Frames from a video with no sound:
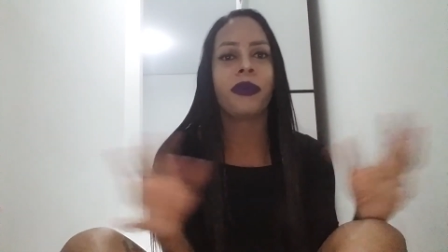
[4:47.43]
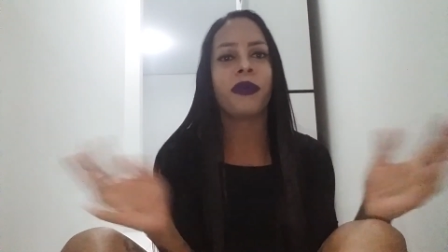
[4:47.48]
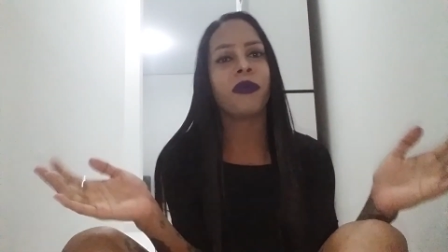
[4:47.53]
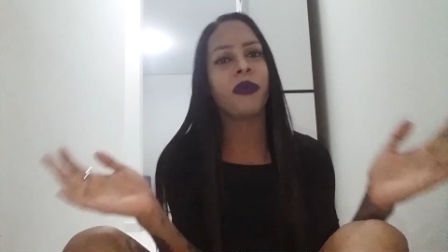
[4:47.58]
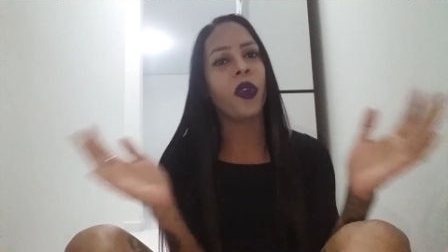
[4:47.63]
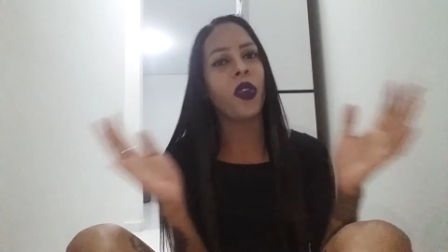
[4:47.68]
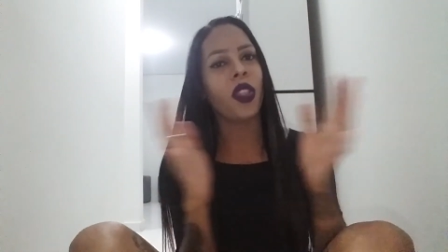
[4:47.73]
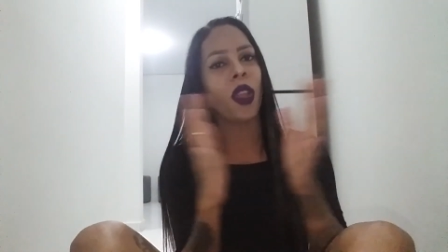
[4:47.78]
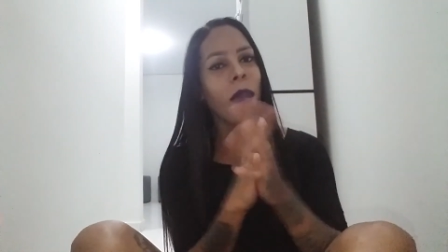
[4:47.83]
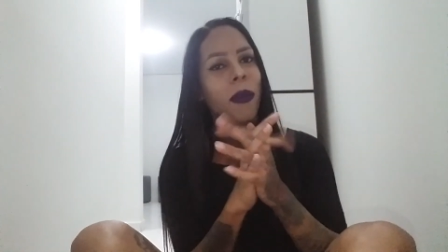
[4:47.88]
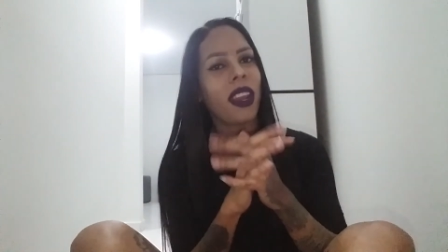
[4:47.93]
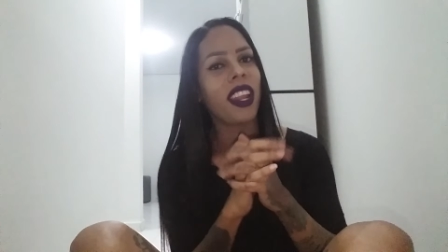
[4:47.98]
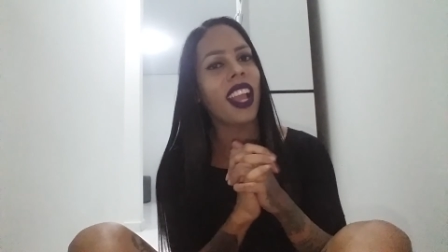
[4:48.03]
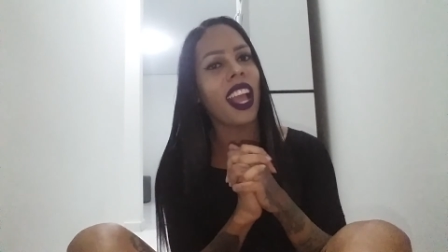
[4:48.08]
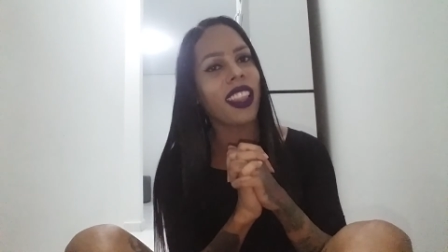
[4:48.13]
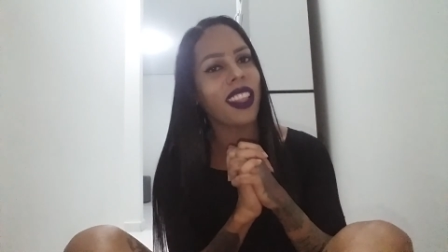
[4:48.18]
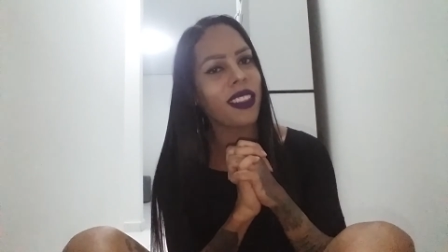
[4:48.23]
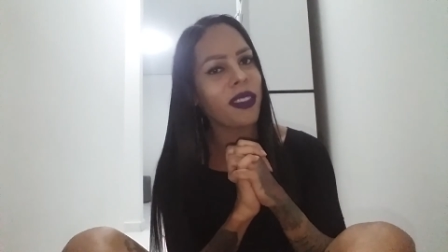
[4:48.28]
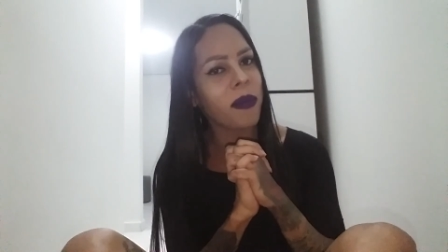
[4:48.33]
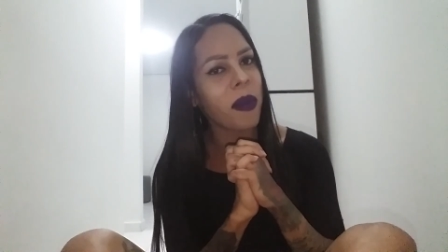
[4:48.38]
Muito
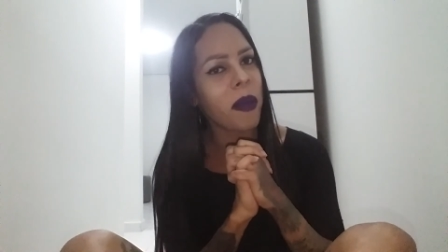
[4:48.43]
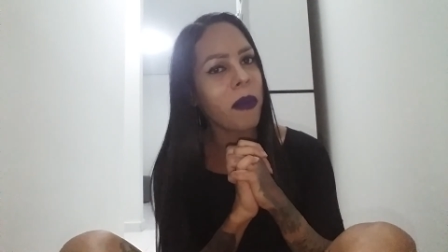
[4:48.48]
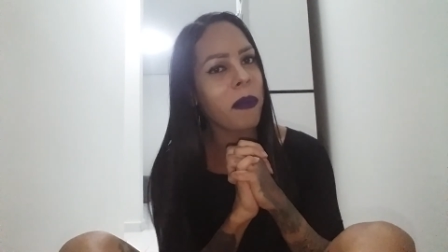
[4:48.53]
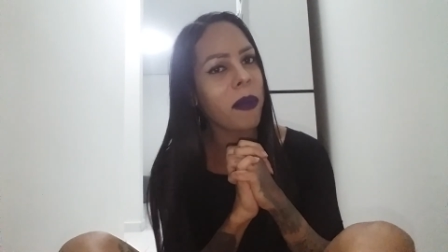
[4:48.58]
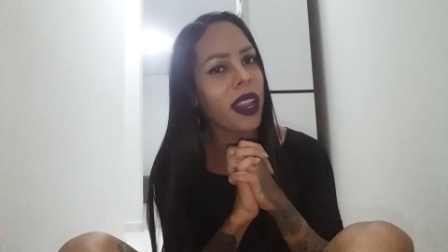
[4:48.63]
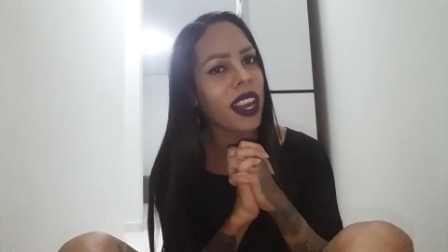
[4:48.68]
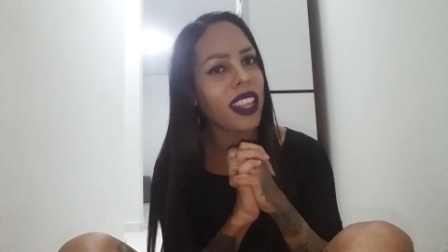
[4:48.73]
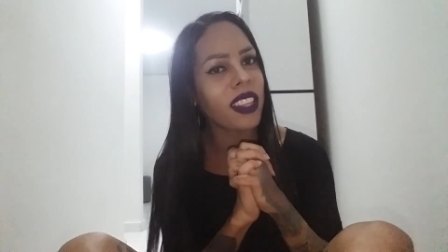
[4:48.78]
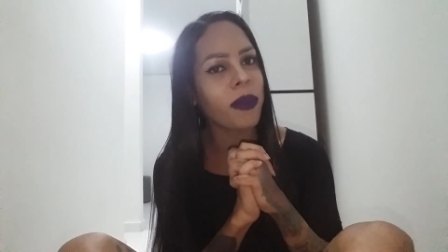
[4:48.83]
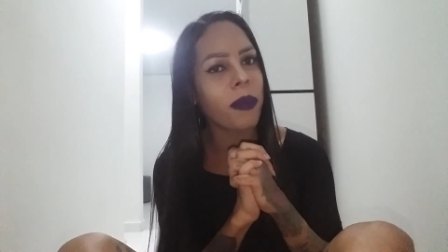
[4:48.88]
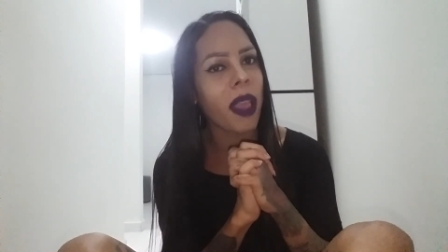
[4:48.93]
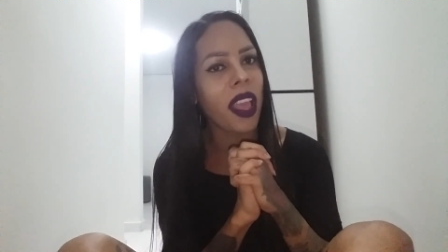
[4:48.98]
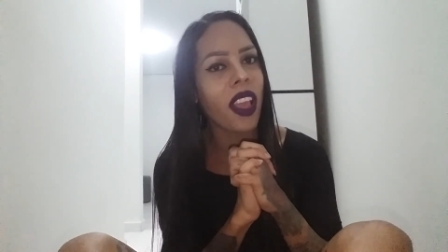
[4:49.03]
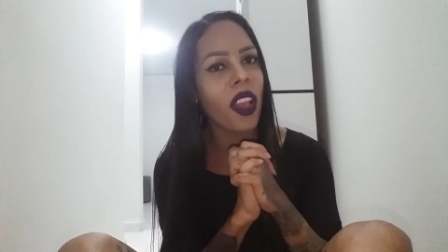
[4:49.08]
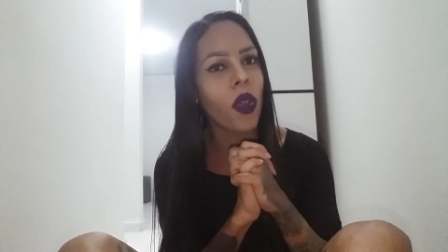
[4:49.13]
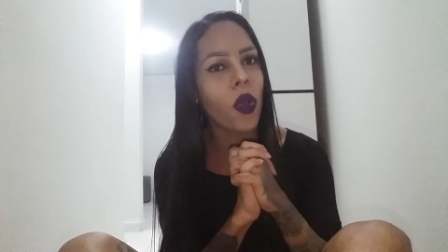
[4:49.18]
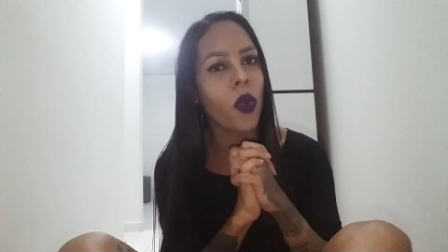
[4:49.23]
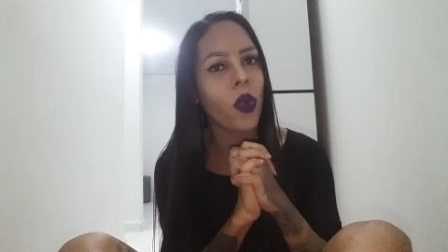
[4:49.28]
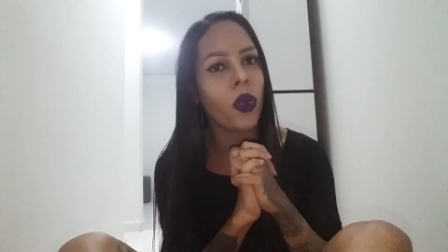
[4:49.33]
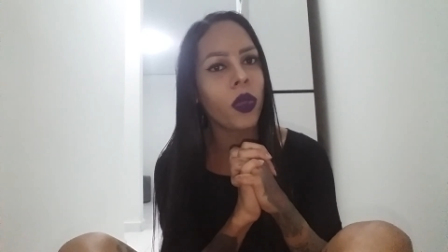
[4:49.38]
obrigada assim mesmo pelas
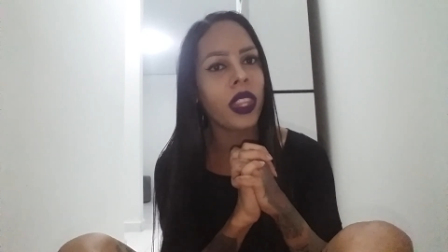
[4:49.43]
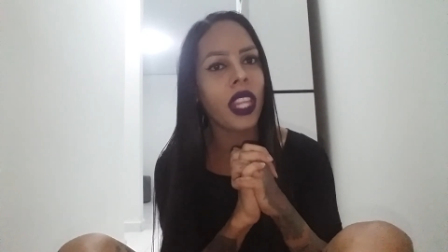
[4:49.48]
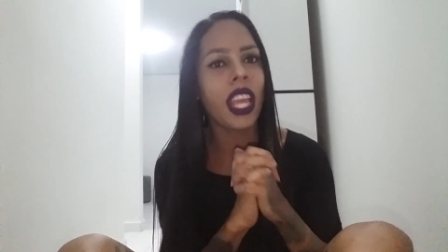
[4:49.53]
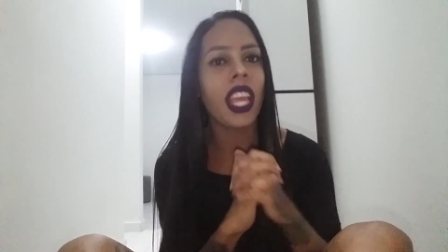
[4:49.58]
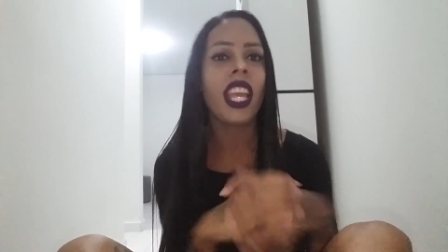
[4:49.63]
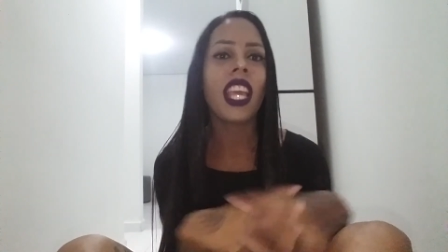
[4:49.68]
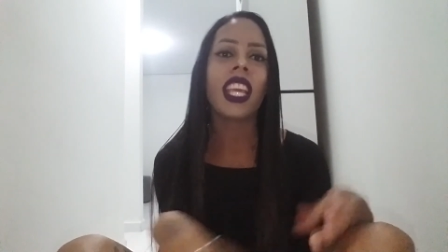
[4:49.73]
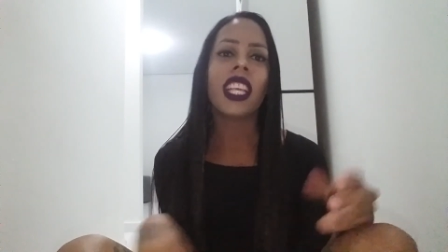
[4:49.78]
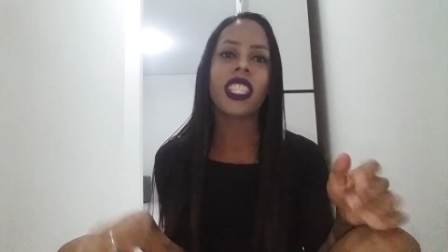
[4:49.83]
perguntas.